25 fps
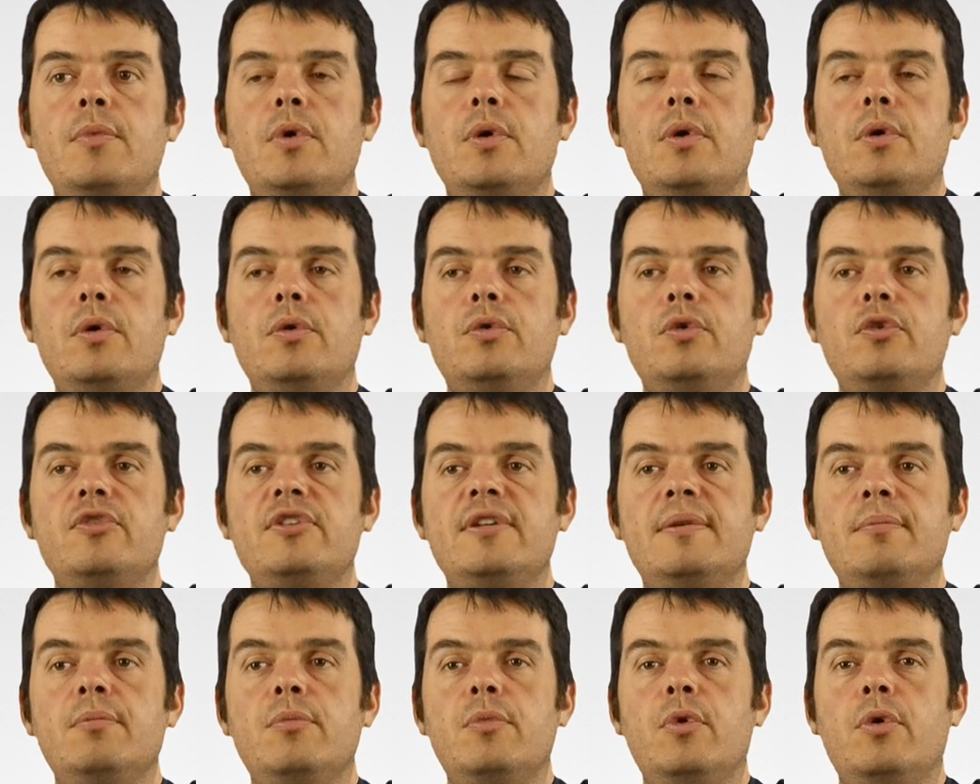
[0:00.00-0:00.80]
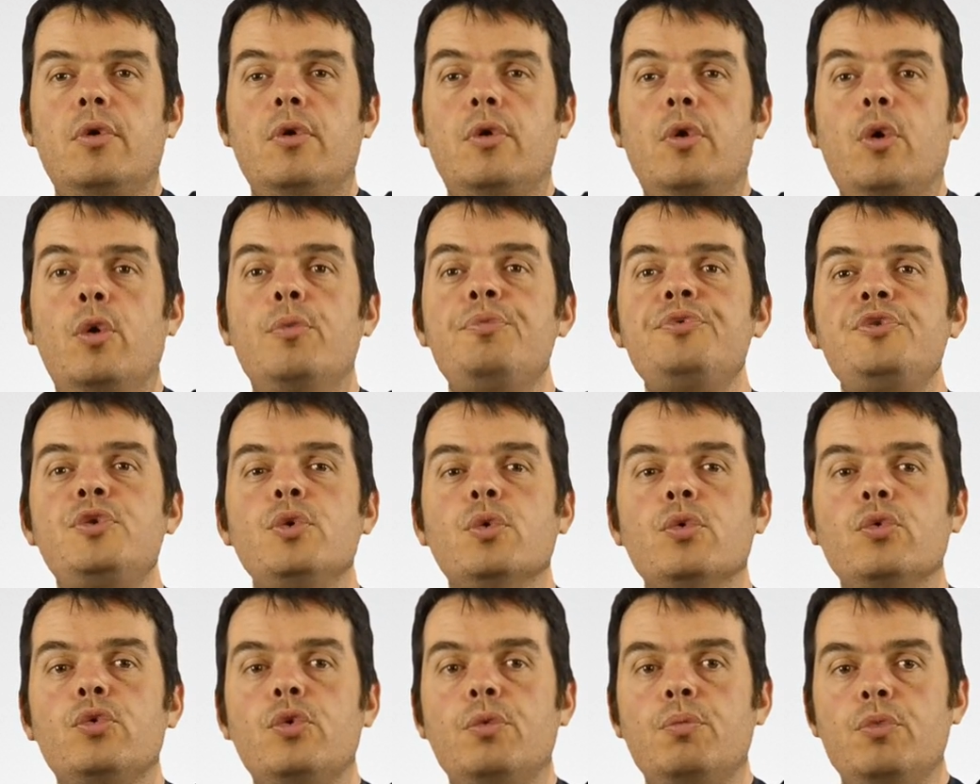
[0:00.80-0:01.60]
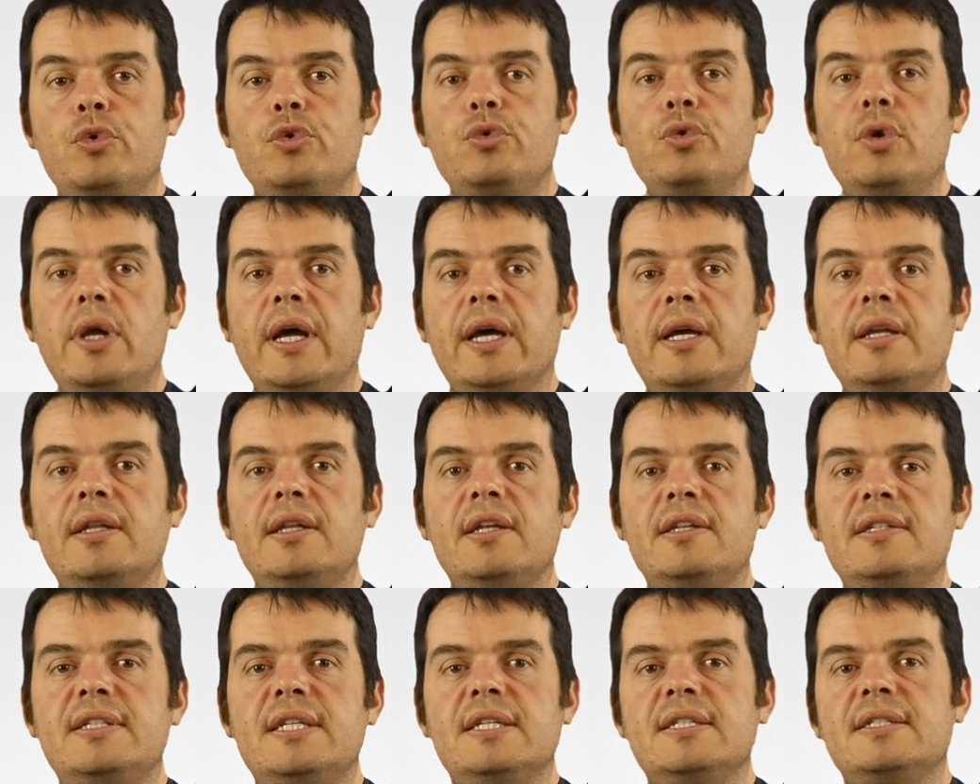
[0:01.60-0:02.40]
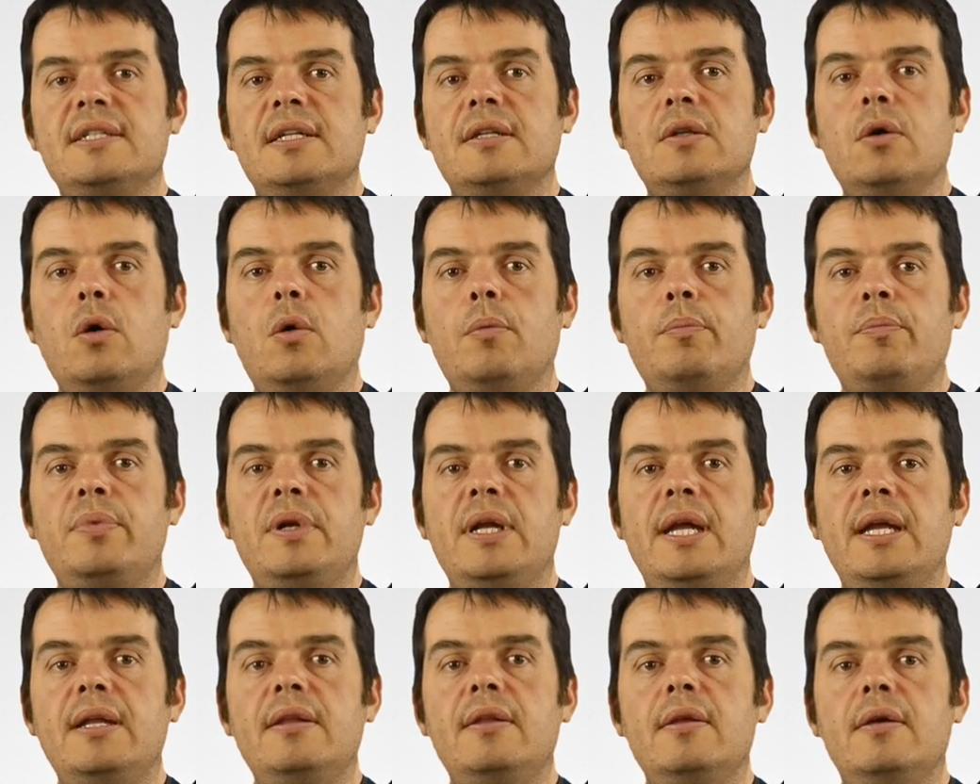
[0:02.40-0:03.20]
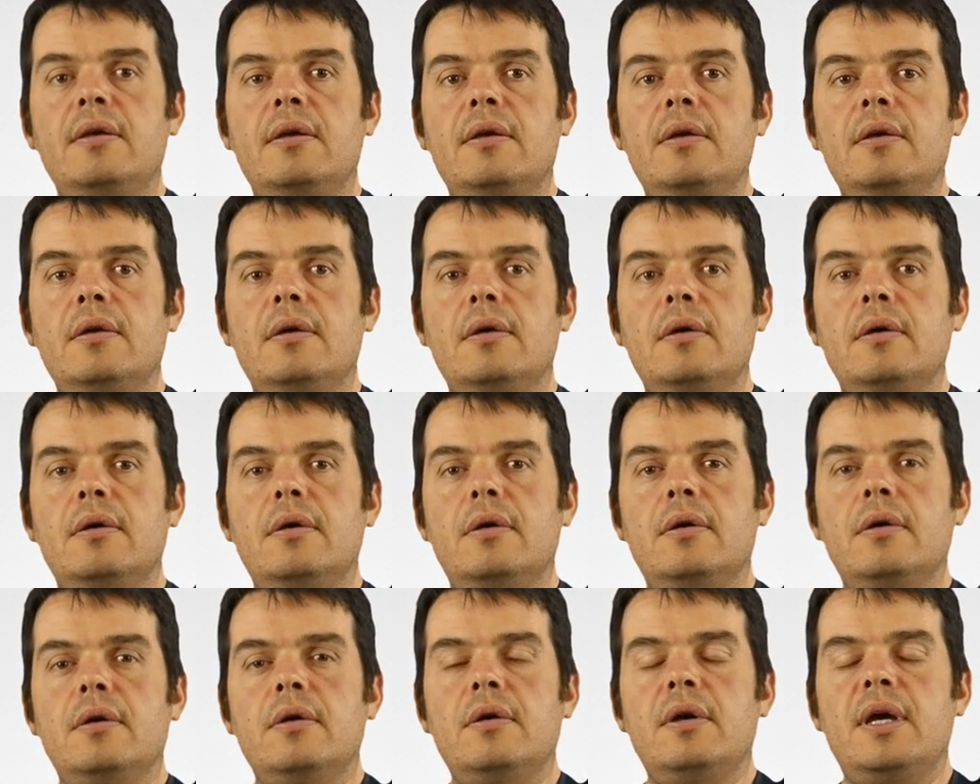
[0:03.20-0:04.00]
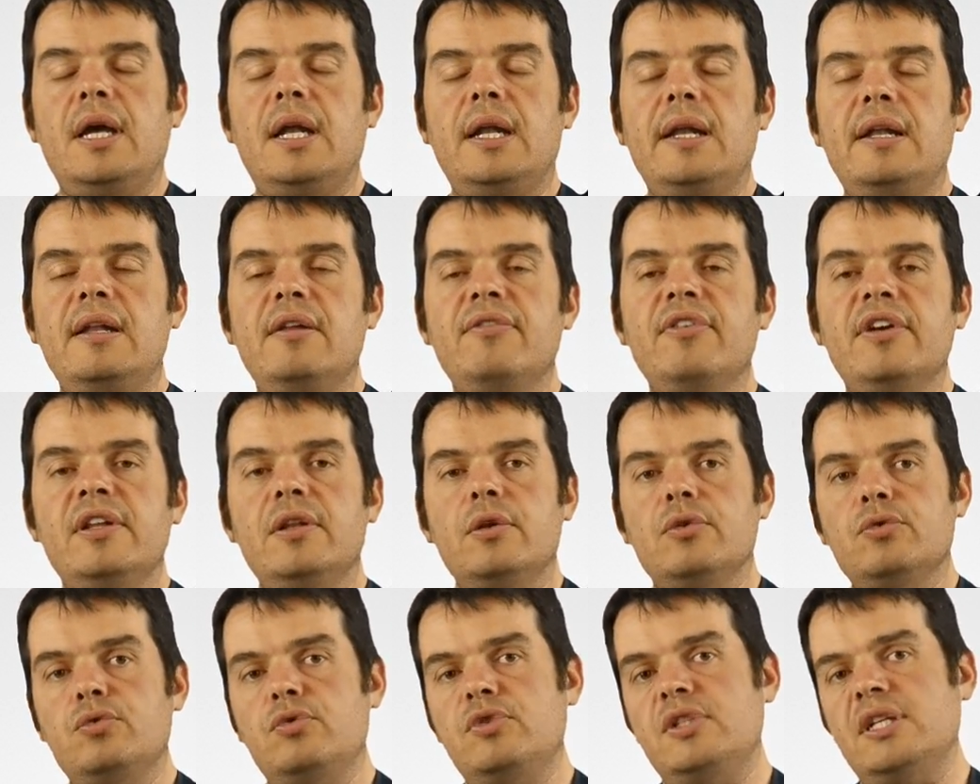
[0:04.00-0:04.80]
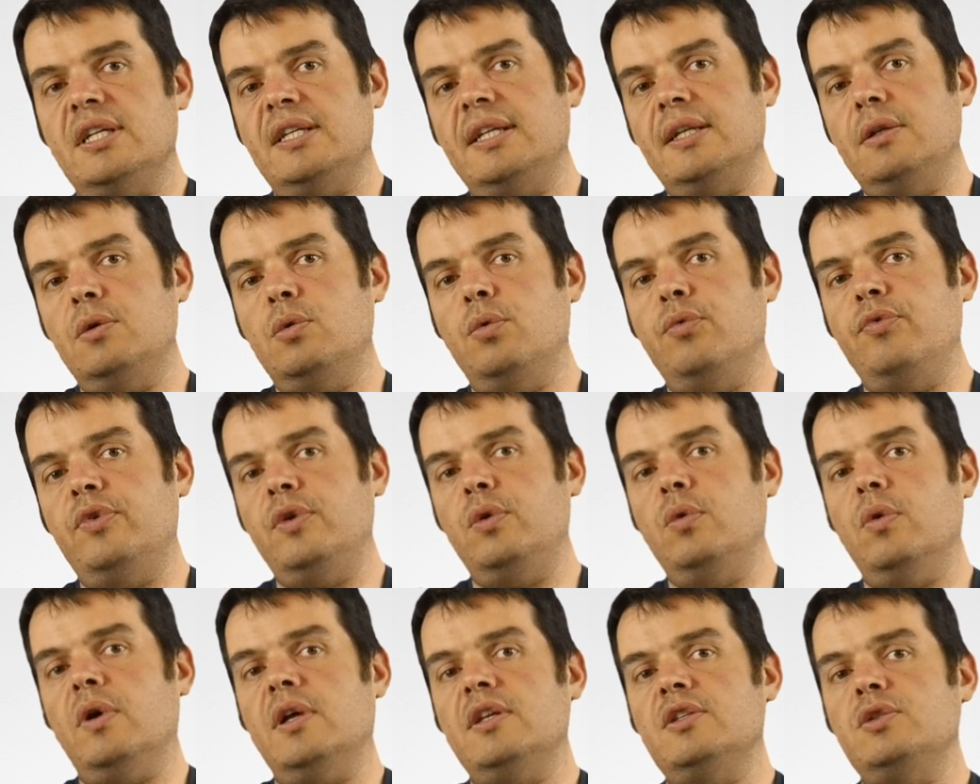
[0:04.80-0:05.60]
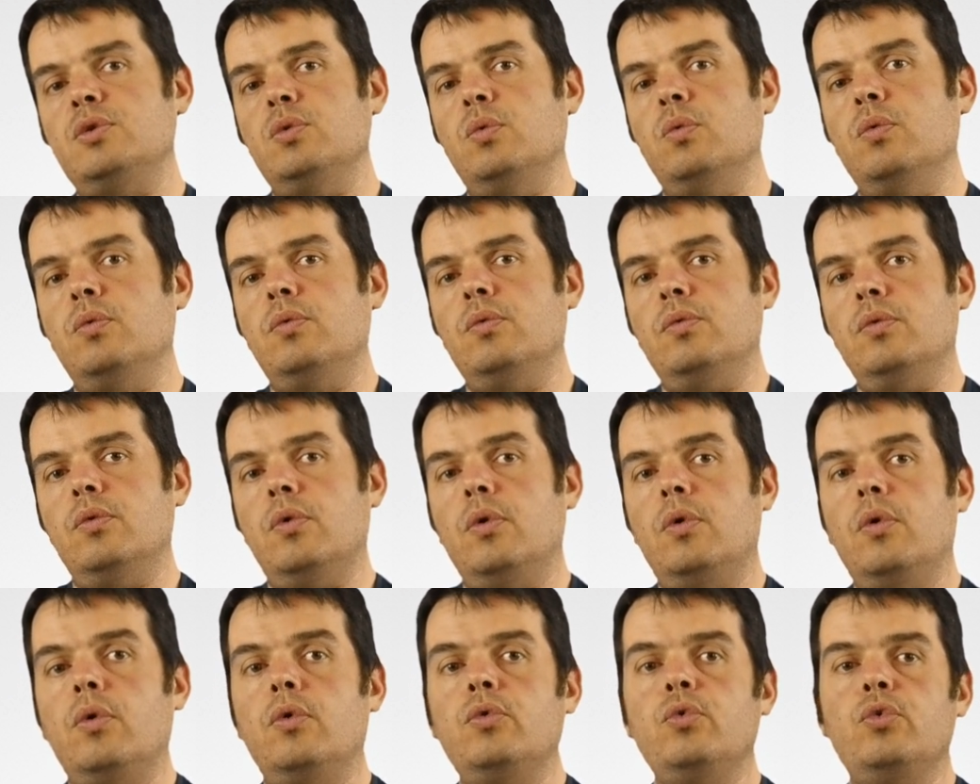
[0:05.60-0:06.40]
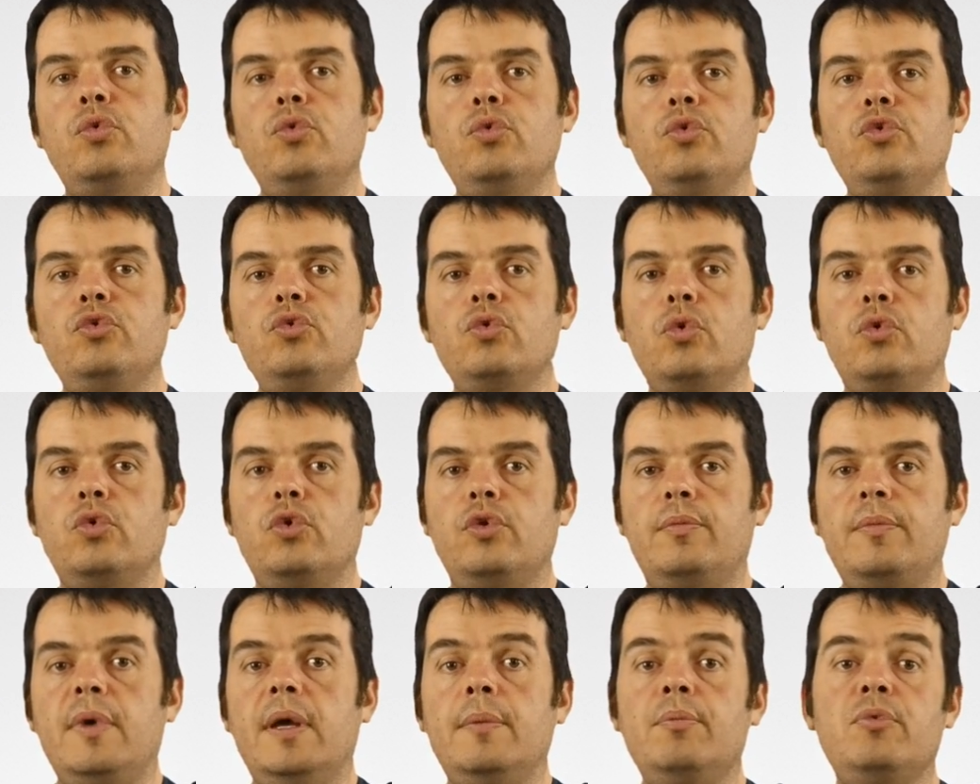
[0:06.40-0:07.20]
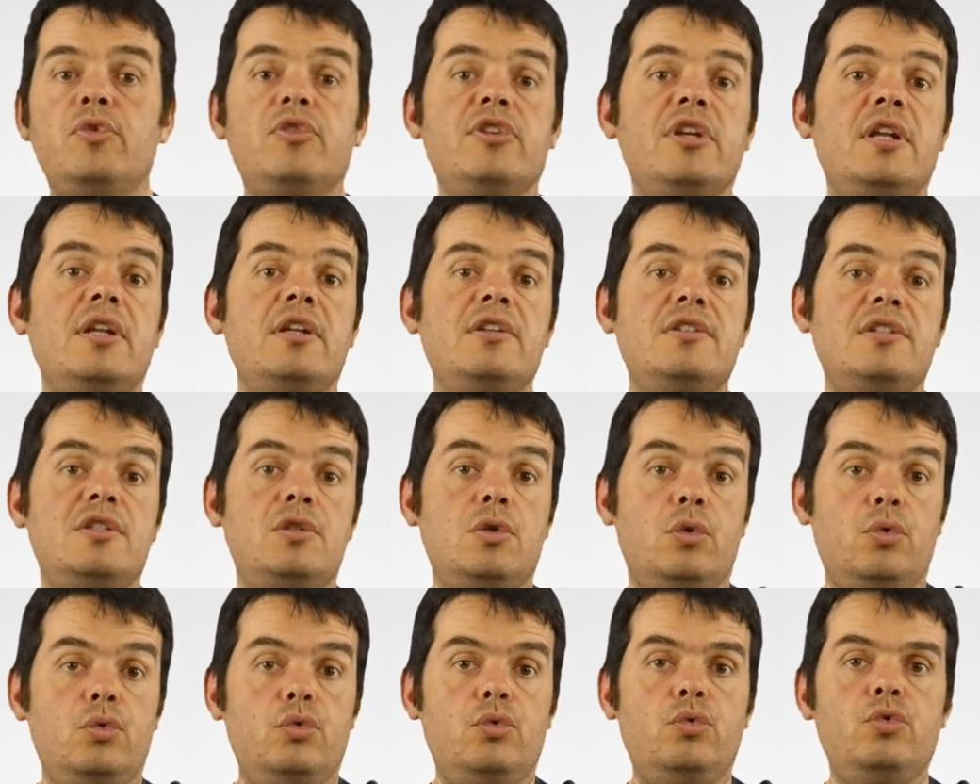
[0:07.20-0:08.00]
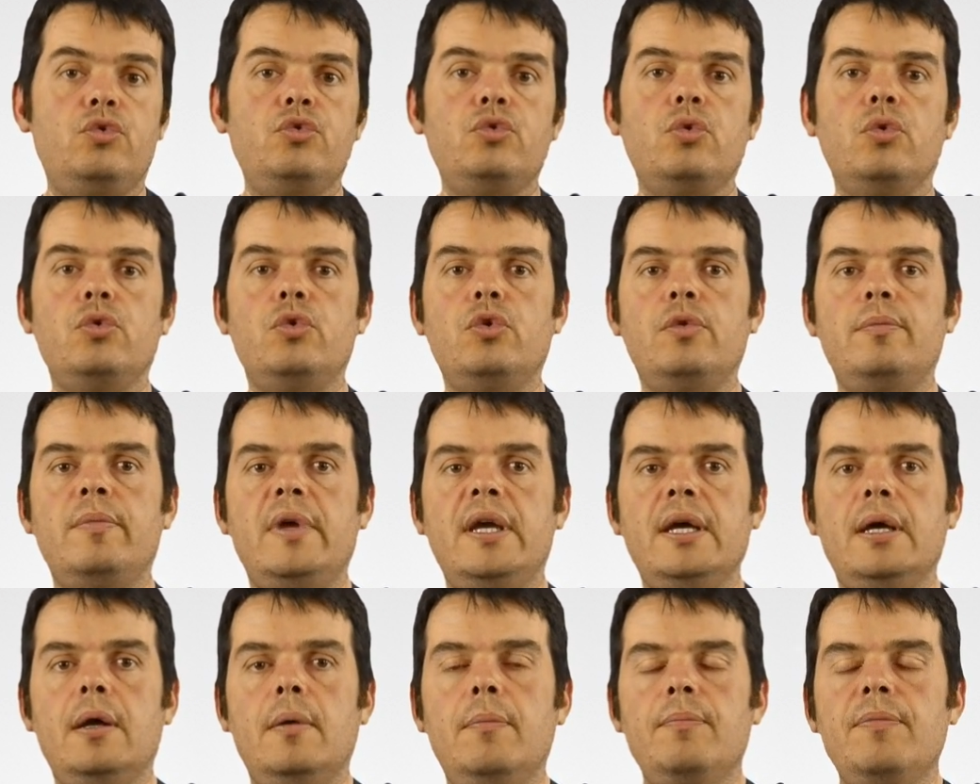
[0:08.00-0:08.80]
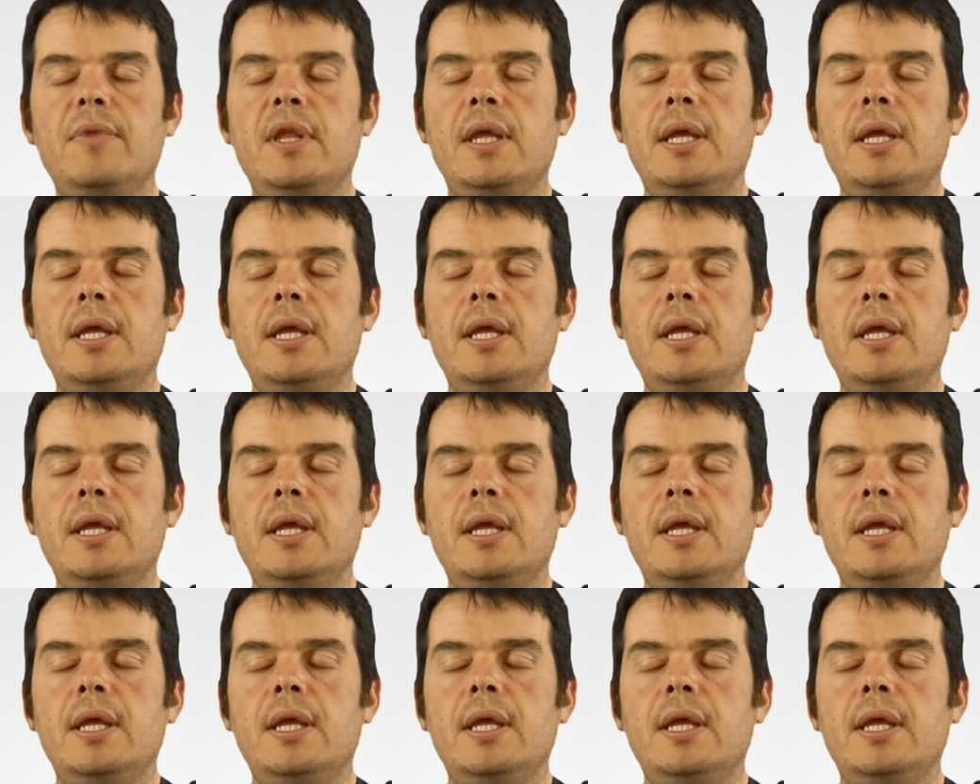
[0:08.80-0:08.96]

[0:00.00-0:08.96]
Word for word: euh, euh, option de modularité, c'est que cette rampe LED, elle est livrée dans une certaine configuration, en eau douce ou en eau de mer, puisqu'elle existe en eau douce ou en eau de mer.